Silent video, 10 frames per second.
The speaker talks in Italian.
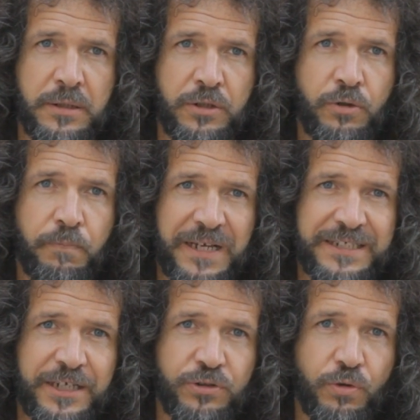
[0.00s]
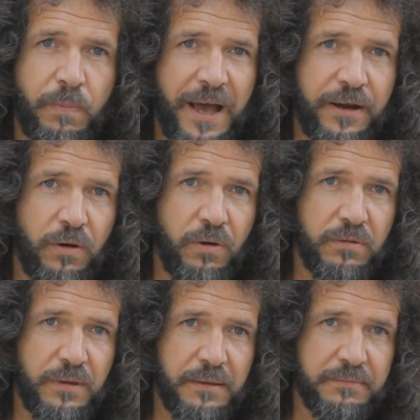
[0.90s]
di un paesaggio urbano
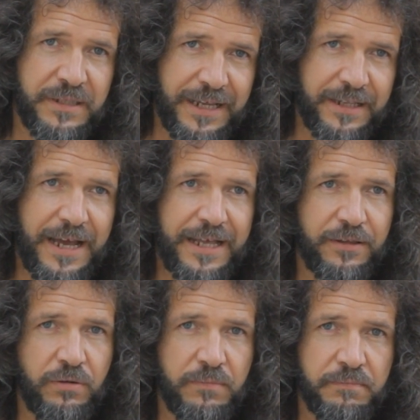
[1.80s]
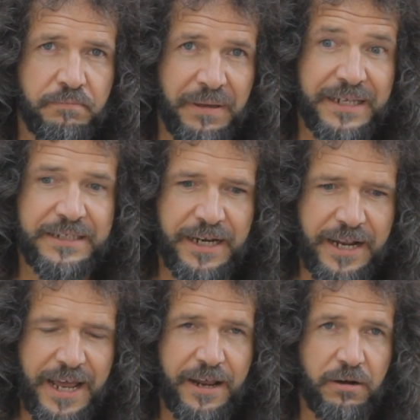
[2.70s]
degradato per
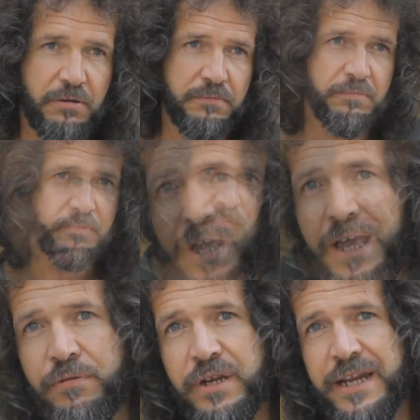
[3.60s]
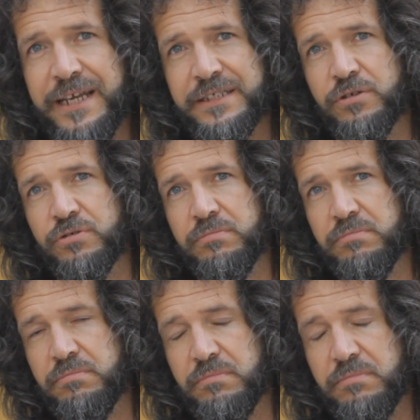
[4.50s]
rigenerarlo. È un innesto
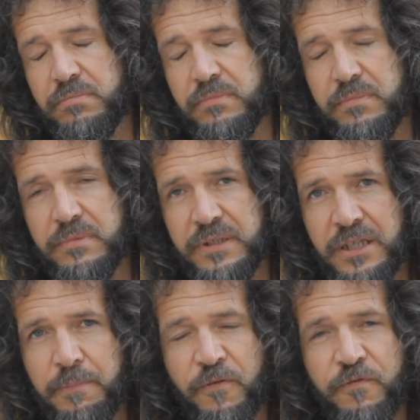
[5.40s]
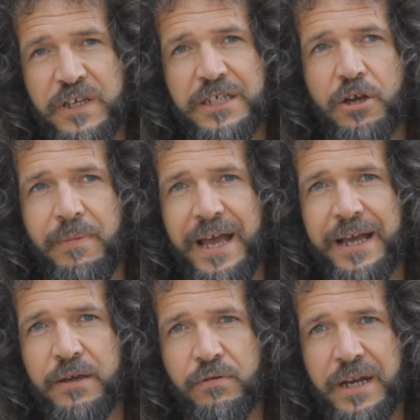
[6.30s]
di tipo fisico ma è
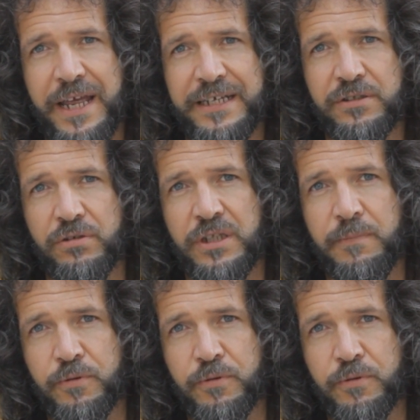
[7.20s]
anche un innesto di tipo